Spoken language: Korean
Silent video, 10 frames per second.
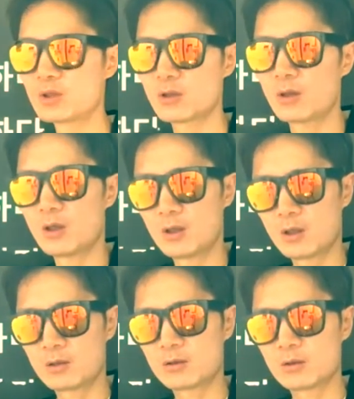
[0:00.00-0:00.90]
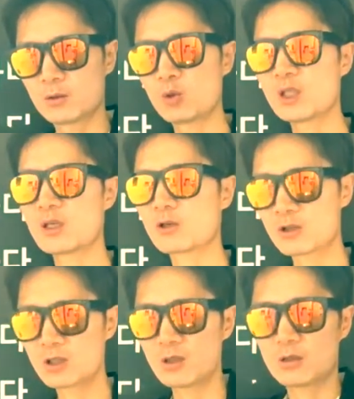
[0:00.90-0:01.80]
있어. 혼내려고
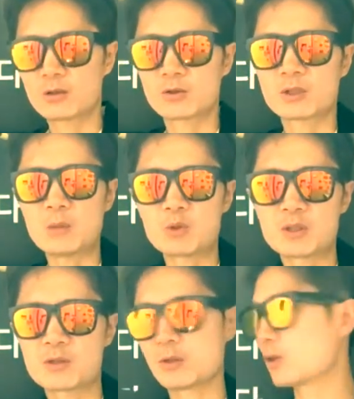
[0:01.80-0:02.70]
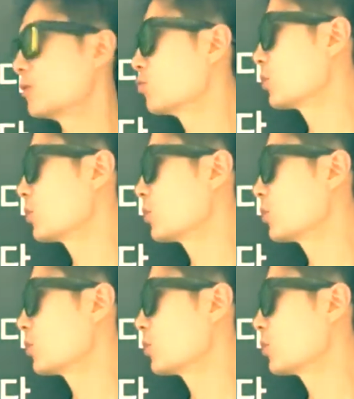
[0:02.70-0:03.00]
그랬더니, 어, 저 잘못했어요. 이렇게 들고